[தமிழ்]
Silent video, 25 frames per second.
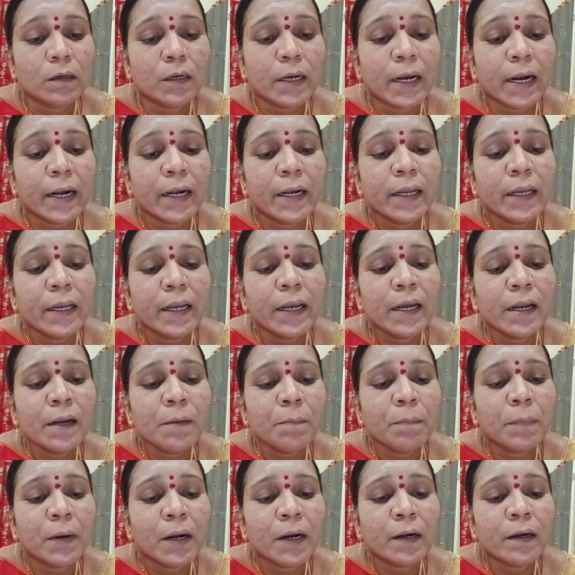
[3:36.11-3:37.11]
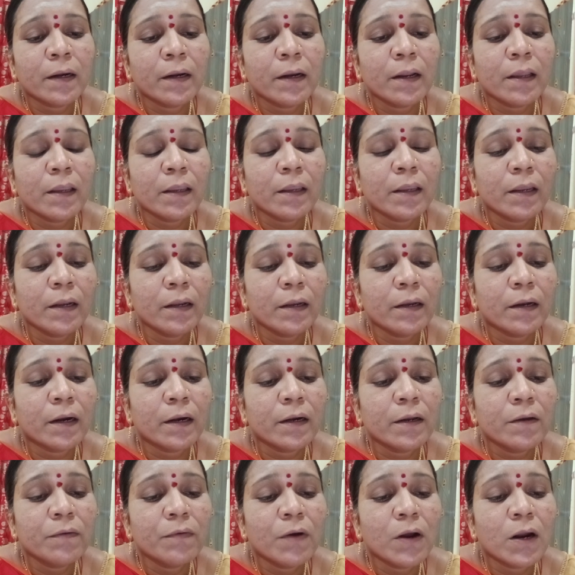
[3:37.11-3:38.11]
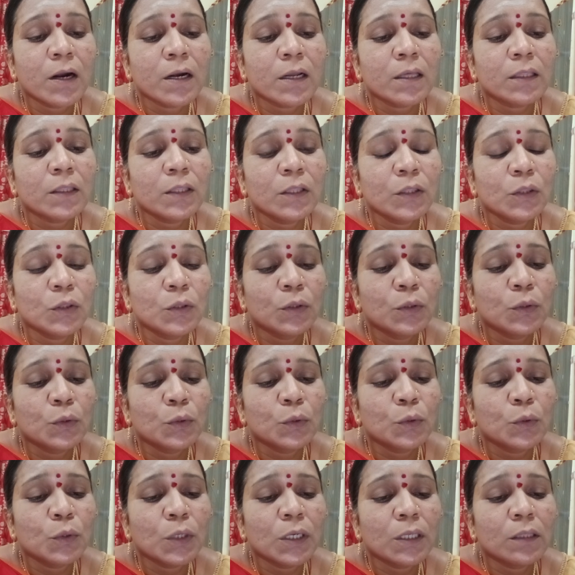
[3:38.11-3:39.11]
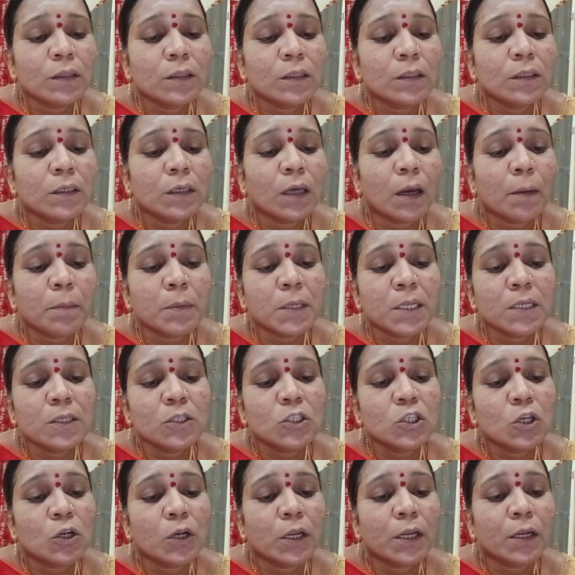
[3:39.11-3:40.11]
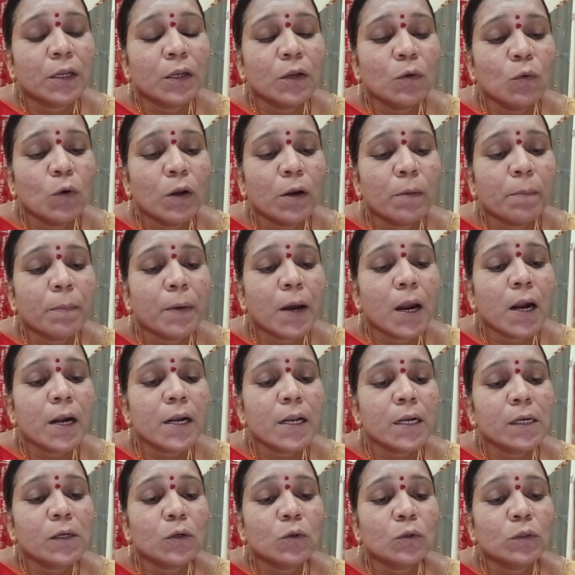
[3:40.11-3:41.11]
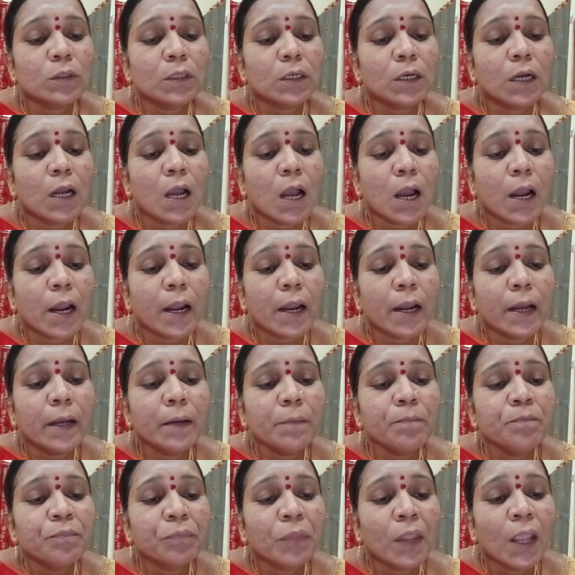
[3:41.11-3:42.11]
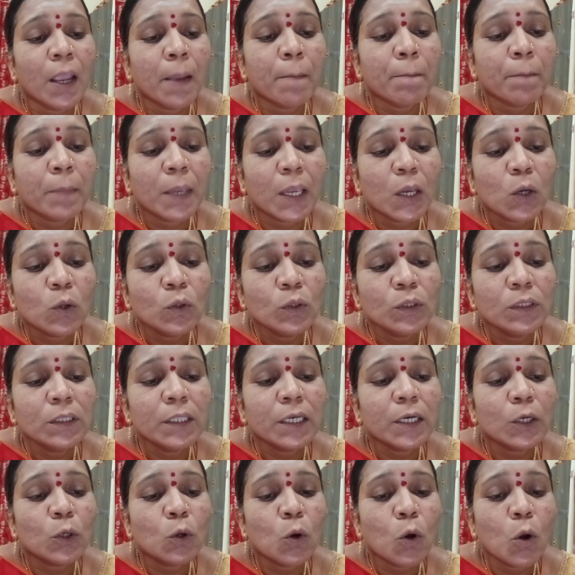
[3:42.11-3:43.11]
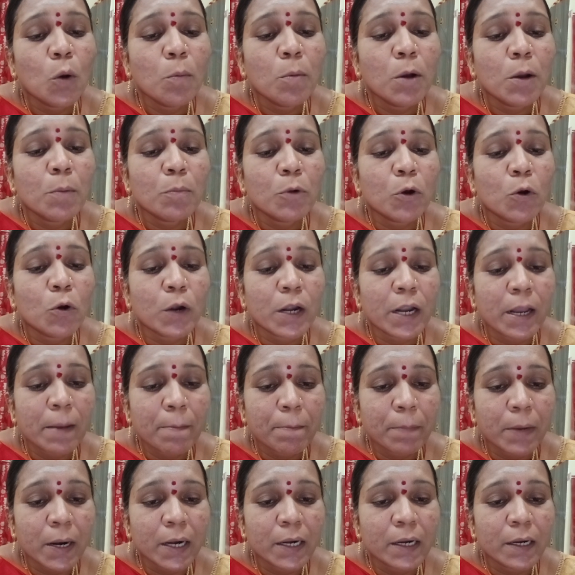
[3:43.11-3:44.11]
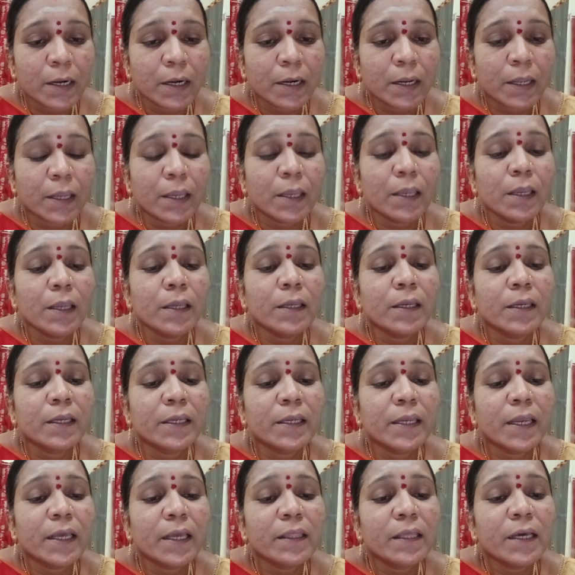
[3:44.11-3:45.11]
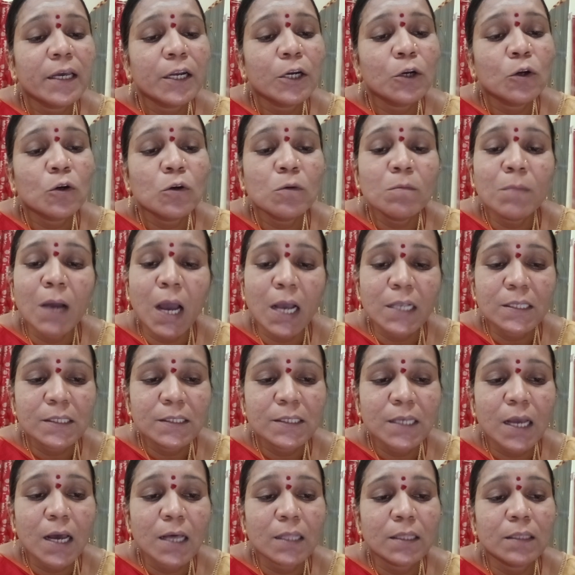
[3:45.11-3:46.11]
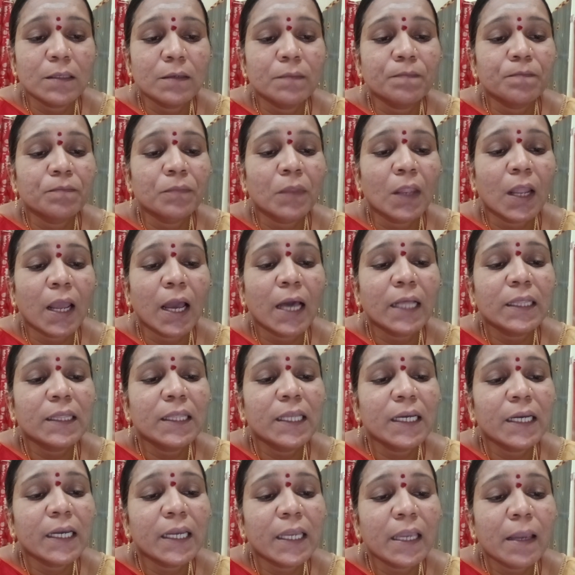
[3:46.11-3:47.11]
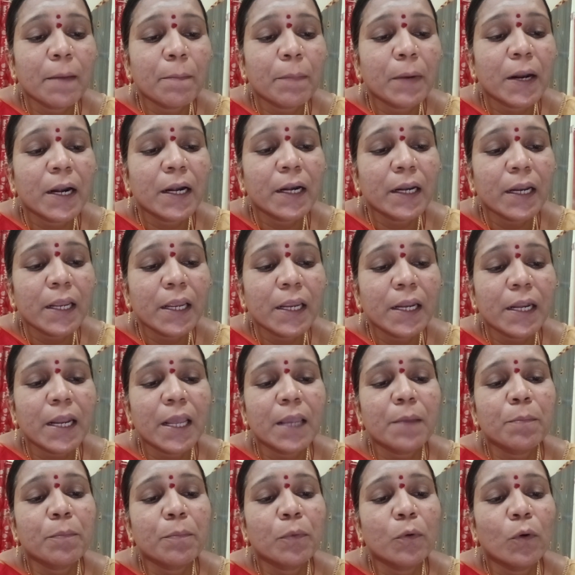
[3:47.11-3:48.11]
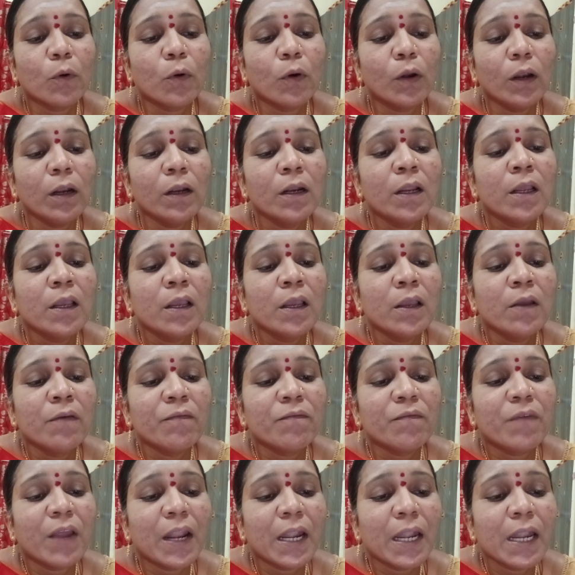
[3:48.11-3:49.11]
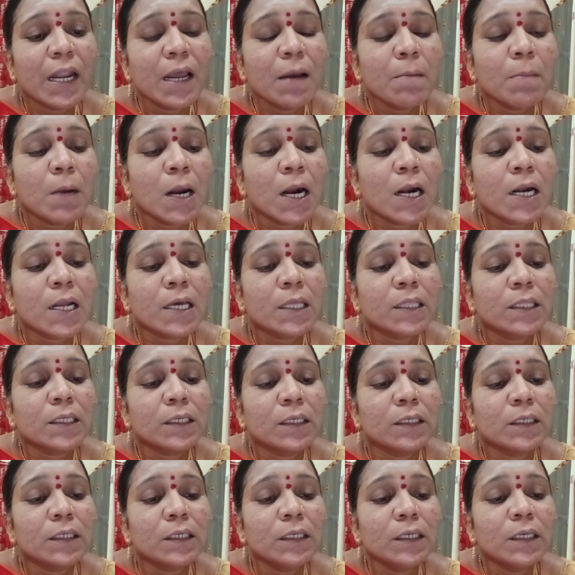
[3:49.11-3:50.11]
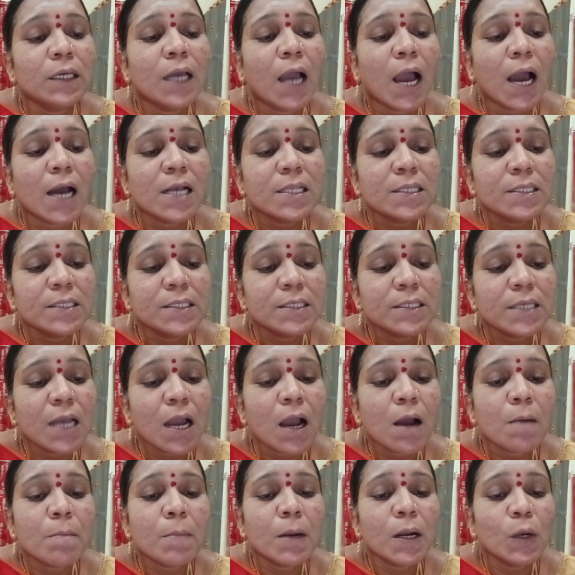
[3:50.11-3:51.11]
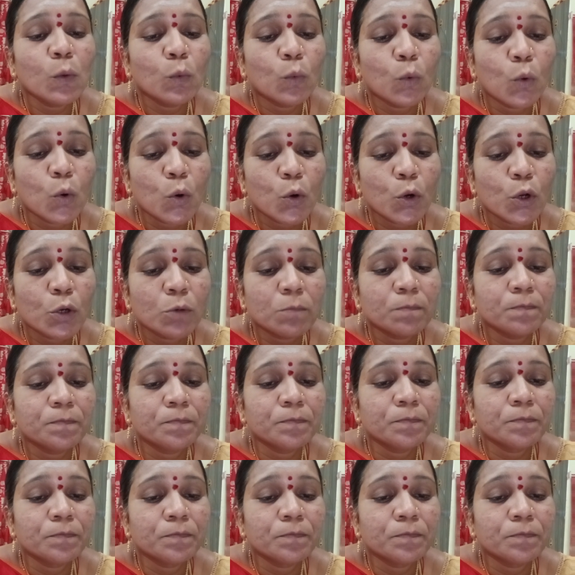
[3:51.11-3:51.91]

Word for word: கடுக்கன் பன்றியின் நடுவான துணிந்து அப்படின்னு சொல்லிட்டு ஒரு பாடல் கொடுத்துருக்காங்க மிகுந்த கோபம் கொண்ட பன்றி எதற்கும் அஞ்சாது அத்தகைய பன்றியினை போல் வெள்ளமானது அஞ்சாமல் ஓடும்